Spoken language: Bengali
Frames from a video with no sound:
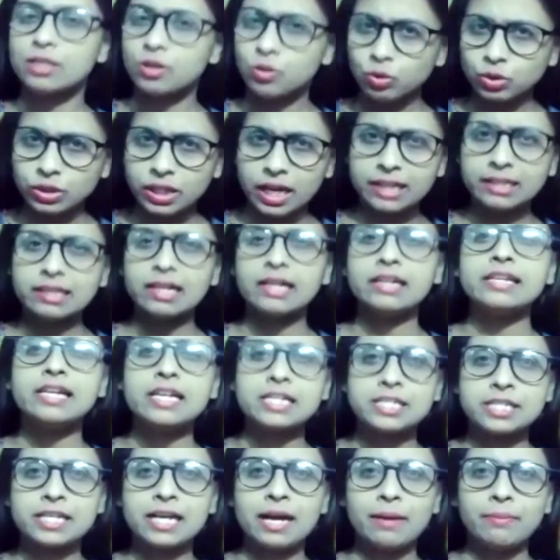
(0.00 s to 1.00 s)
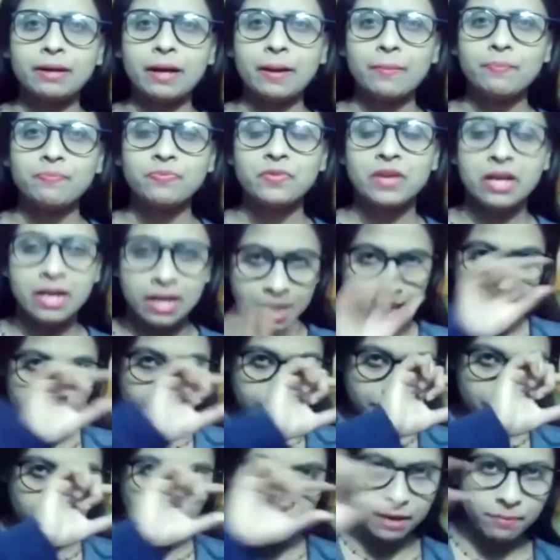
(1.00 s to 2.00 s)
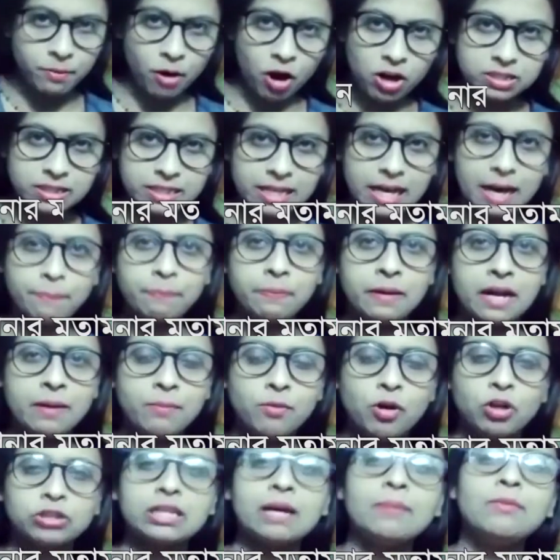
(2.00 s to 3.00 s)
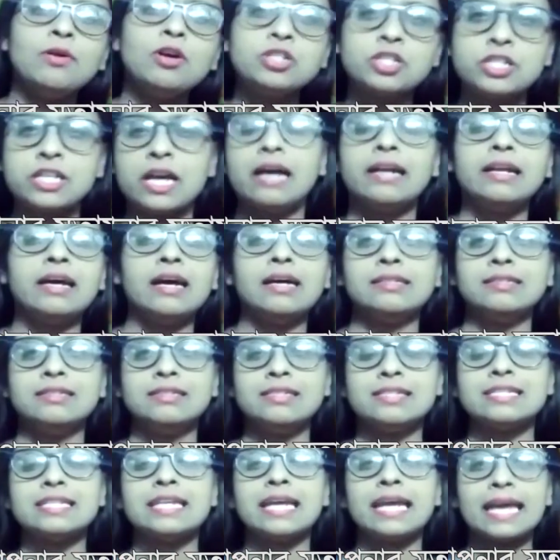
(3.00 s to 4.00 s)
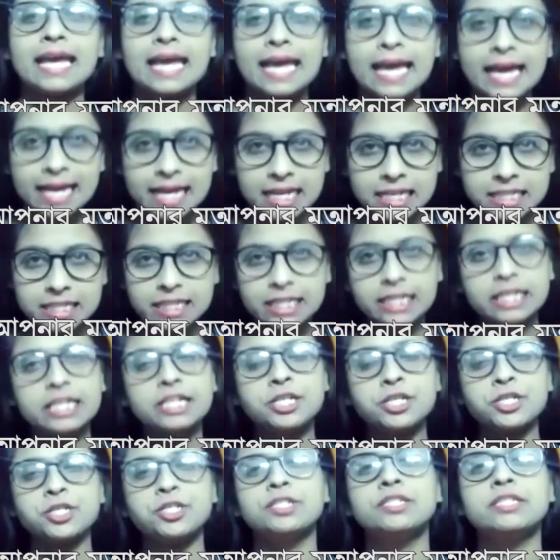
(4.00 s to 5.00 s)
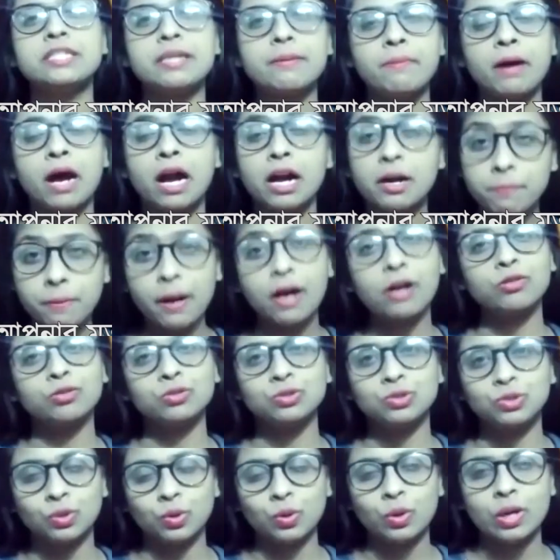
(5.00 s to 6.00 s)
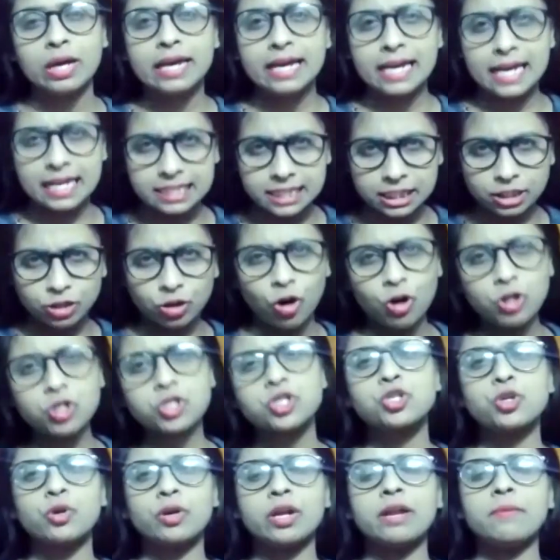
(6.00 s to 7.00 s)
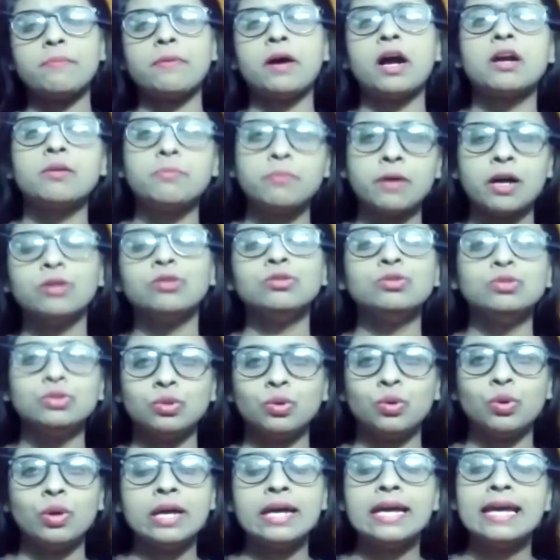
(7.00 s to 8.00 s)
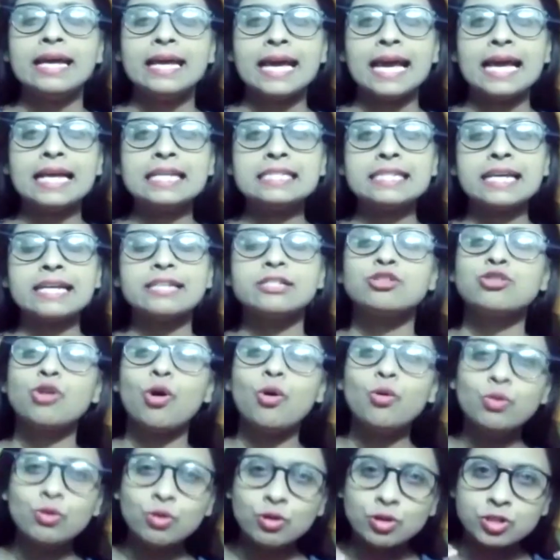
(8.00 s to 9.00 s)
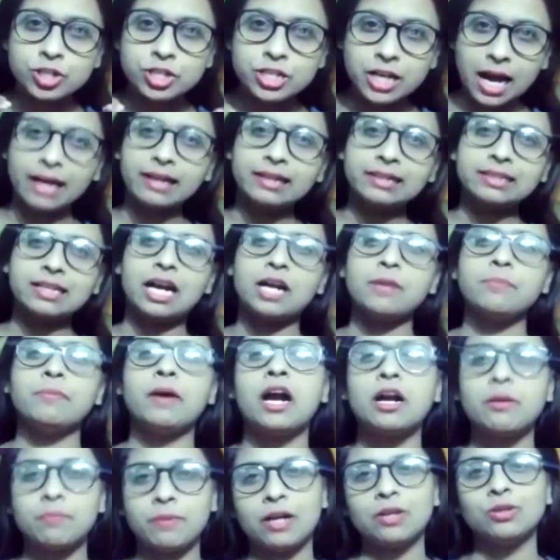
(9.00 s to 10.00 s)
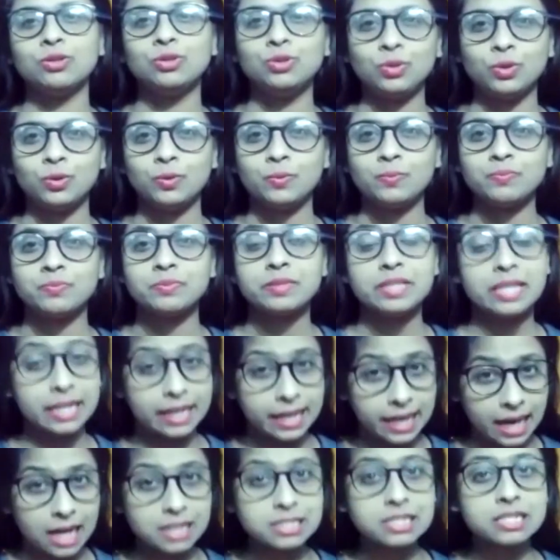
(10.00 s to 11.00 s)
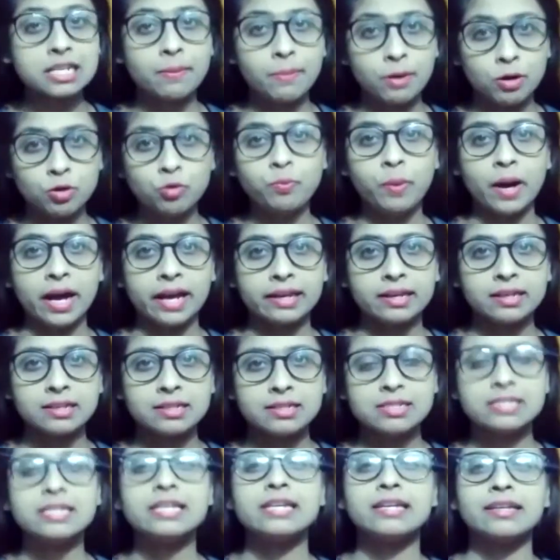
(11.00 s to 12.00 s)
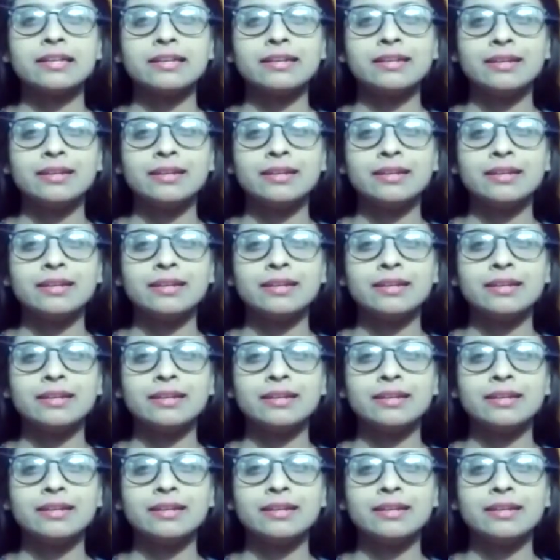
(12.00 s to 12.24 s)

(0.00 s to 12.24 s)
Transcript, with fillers: কোথায় দাঁড়িয়ে আছি আমরা কমেন্ট বক্সে আপনার মতামত জানান যে এই জিনিস যে বার বারন্ত এই যে ধর্ষণের বার বারন্ত এই যে যৌন চাহিদার বার বারন্ত একে আটকাবার উপায় ঠিক